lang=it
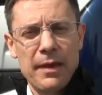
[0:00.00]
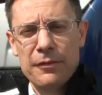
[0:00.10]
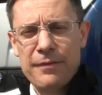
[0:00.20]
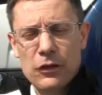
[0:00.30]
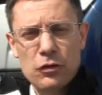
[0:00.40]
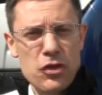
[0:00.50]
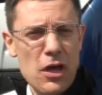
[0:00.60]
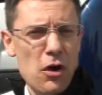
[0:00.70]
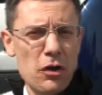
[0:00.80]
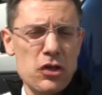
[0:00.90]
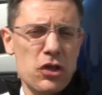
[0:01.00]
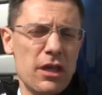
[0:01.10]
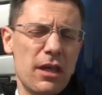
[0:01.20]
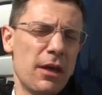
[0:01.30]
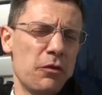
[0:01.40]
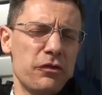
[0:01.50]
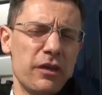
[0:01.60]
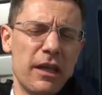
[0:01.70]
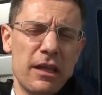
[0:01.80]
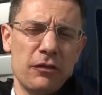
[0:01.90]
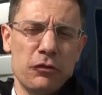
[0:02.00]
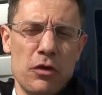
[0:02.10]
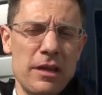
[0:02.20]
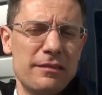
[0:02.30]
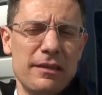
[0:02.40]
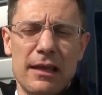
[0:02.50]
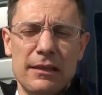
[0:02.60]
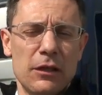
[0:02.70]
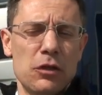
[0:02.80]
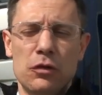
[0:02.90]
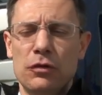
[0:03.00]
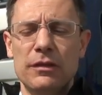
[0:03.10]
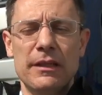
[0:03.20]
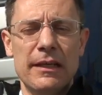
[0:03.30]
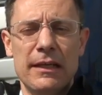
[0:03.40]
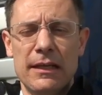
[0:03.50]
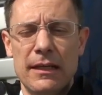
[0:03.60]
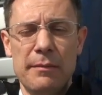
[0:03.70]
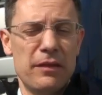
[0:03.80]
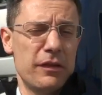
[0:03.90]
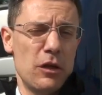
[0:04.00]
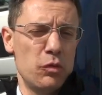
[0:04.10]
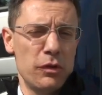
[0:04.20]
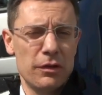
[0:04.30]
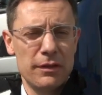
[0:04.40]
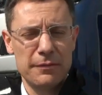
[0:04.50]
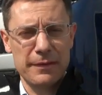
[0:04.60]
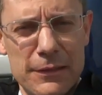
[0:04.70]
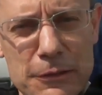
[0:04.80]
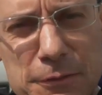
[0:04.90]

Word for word: Beh, di fatto già oggi le consegne sono iniziate con eh, il mese di luglio.